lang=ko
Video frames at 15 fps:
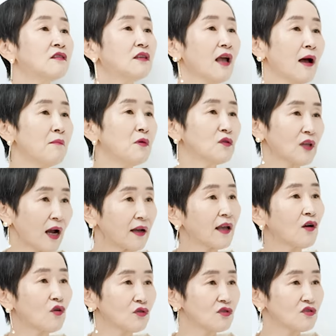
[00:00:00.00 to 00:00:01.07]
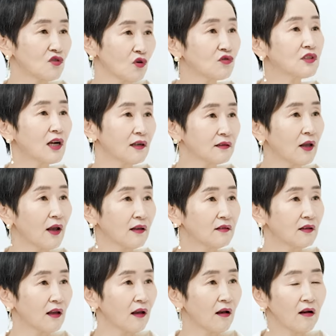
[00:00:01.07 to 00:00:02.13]
그때 한번 당했거든 정장 대회
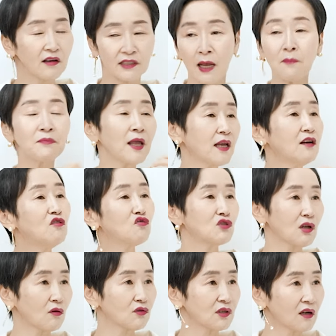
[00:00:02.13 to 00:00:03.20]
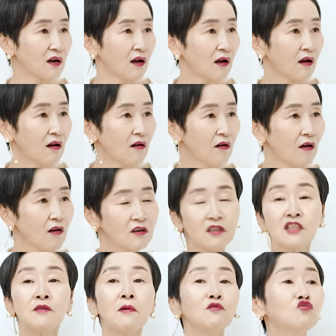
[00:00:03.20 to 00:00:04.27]
때 예. 3대 1로 싸웠잖아.
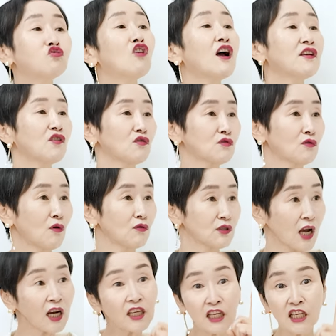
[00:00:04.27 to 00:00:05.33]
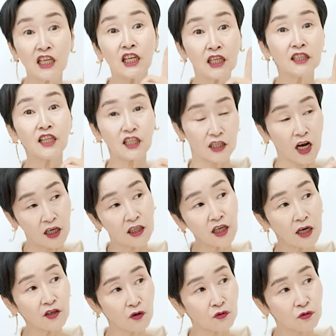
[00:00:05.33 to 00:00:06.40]
그렇지만 누가 이겼어? 자기 일인데
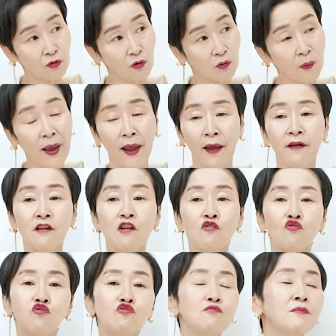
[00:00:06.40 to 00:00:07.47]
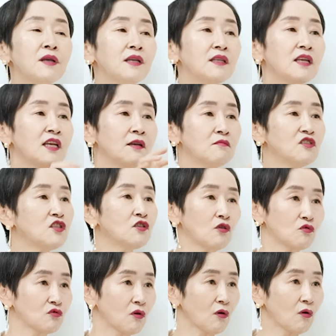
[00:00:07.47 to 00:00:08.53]
자기가 이겼어. 왜? 국민이 힘을
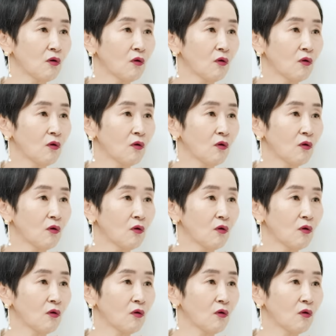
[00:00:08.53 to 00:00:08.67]
실어줘.